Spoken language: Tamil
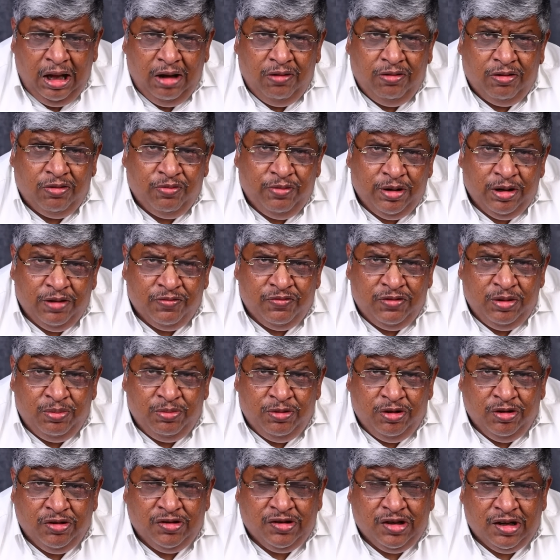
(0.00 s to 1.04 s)
அவர் ஒன் ஆஃப் தி
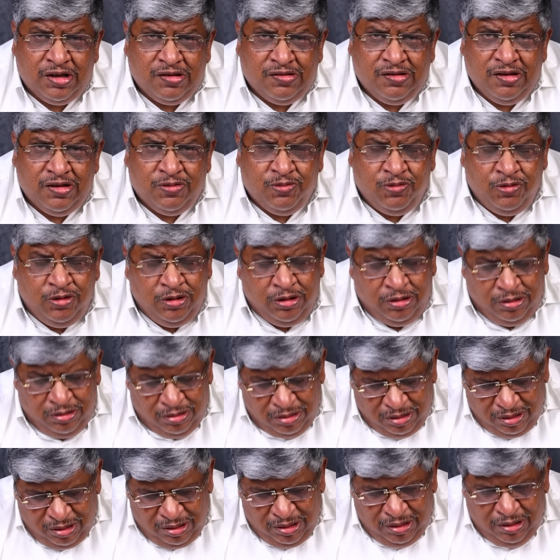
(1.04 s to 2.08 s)
மோஸ்ட் சக்ஸஸ்ஃபுல்
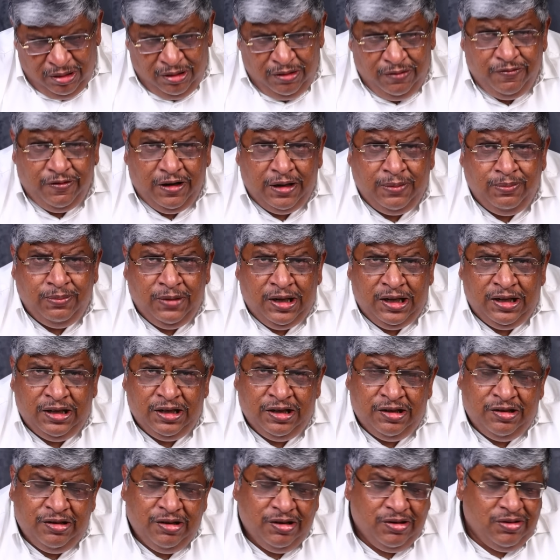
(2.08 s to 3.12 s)
ஃபண்ட்
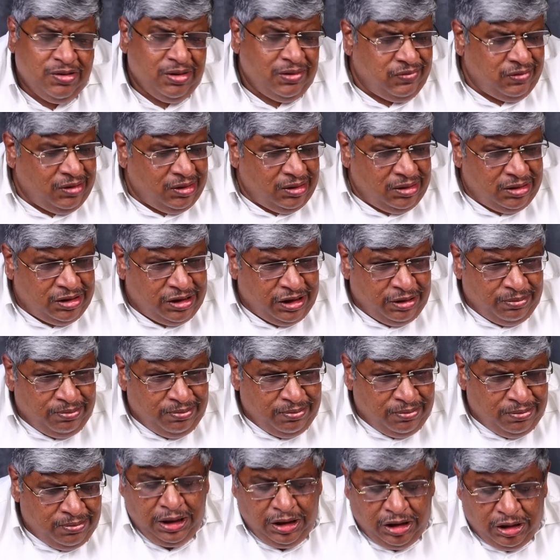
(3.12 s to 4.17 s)
மேனேஜர்ஸ் ஆஃப் ஆல் டைம்
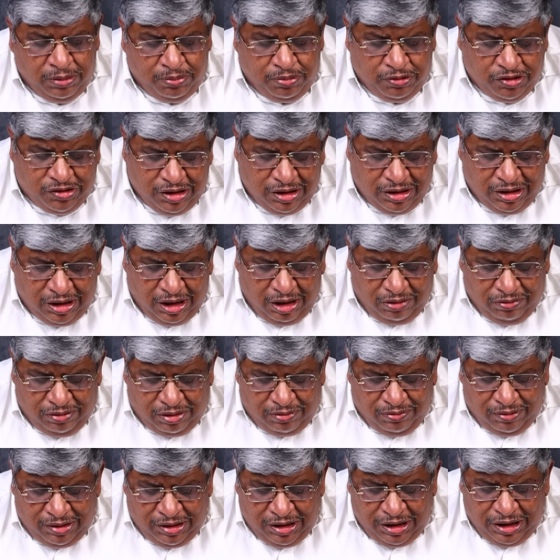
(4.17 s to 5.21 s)
இந்த புஸ்தகத்தில்
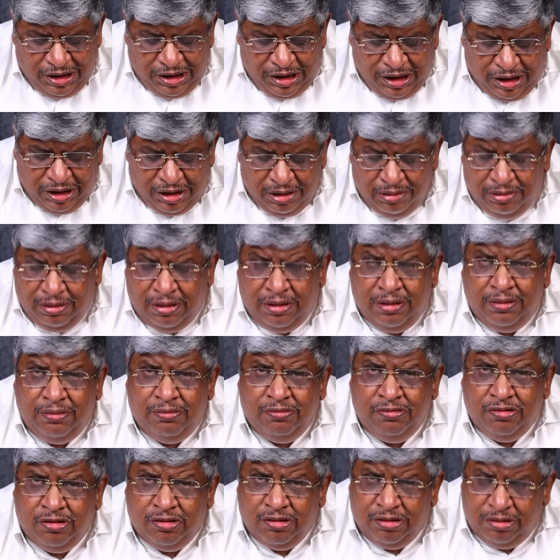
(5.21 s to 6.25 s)
அவர் வந்து நேர
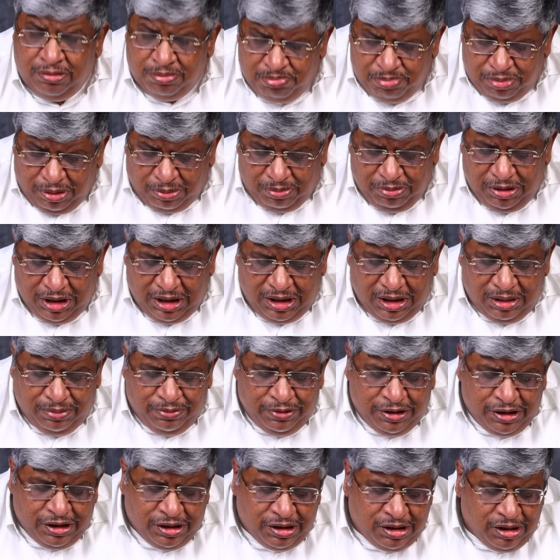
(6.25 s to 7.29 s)
ஒரு பப்ளிக்
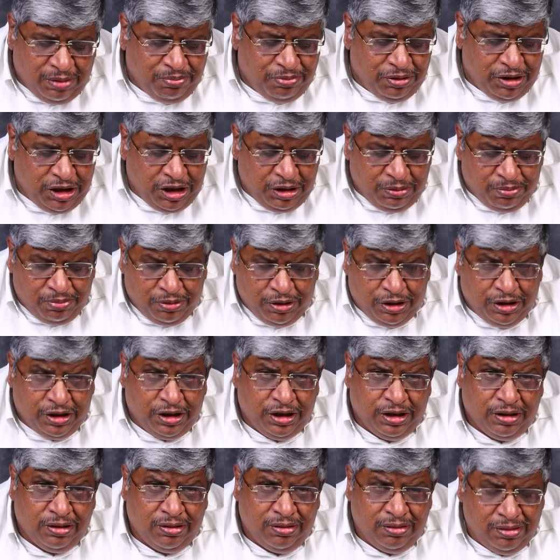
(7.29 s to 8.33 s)
லிமிடெட் கம்பெனிக்கு
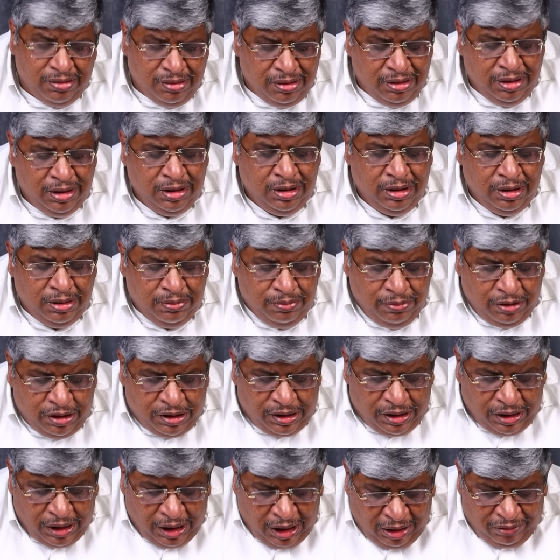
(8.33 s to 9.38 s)
போயிட்டார்
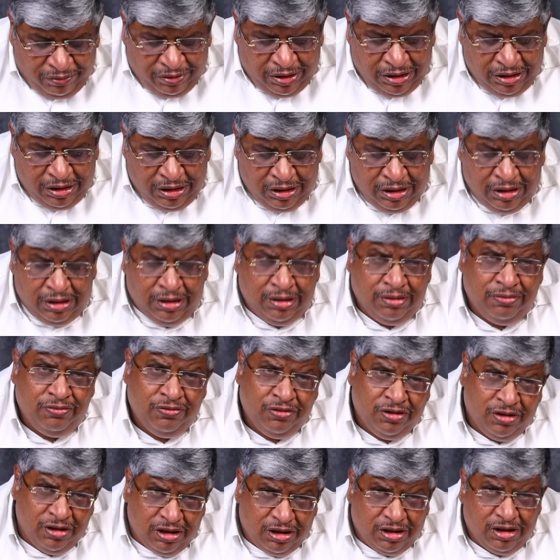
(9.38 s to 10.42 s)
பட் நான் வந்து
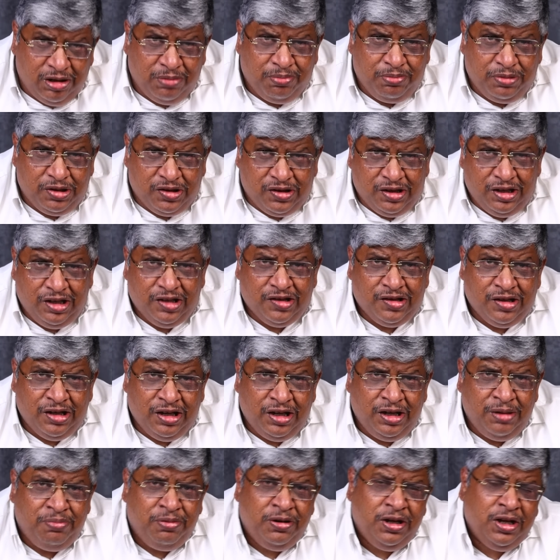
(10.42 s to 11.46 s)
உங்களுக்கு பிஸ்னஸ்
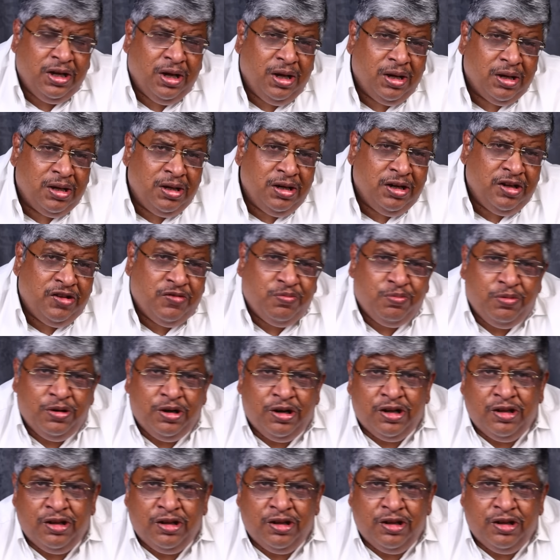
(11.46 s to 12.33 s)
நான் எப்படி ஆர்கனைஸ்